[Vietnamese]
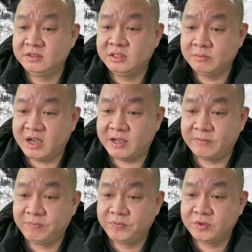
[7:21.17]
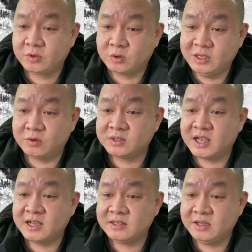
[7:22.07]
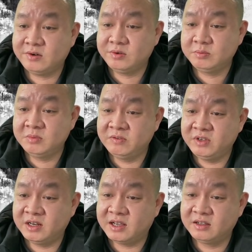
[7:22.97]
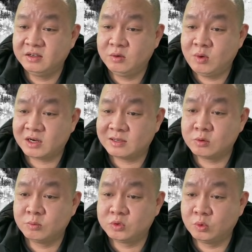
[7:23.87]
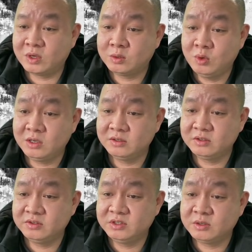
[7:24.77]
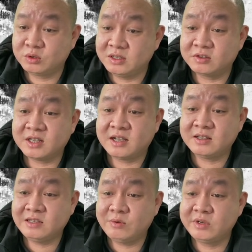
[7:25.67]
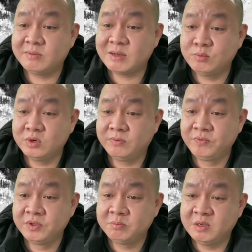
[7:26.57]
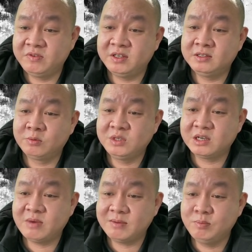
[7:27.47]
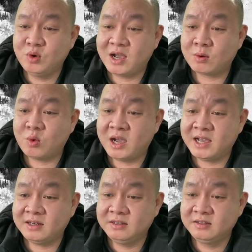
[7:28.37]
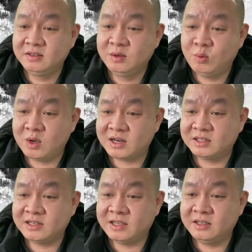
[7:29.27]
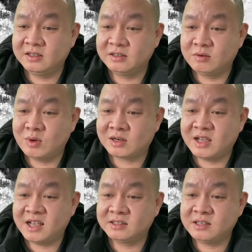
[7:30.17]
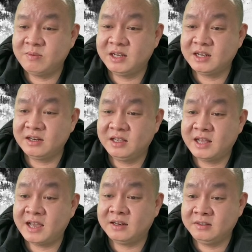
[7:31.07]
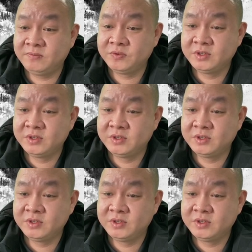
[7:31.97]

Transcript: nhưng mà có thể có giá khác nhau bởi vì là hoặc là cùng một chủng loại thuốc nhưng có thể có giá khác nhau khi các bác mua bởi vì giống như các bác mua hàng quá hạn ấy hoặc là ngày hoặc là hàng sắp hết hết hạn đấy